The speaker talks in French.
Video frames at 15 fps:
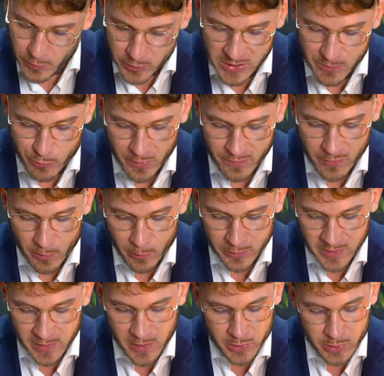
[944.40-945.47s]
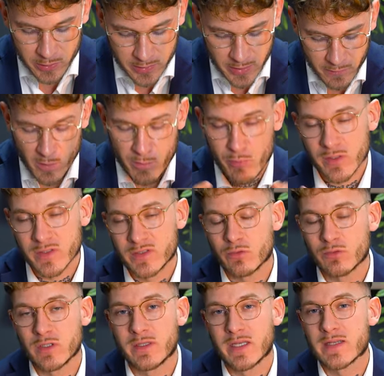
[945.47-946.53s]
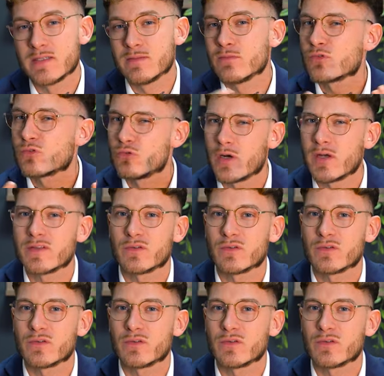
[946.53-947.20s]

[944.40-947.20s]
petit point fort pour cette Legend Diver, pour l'instant on est quasiment sur un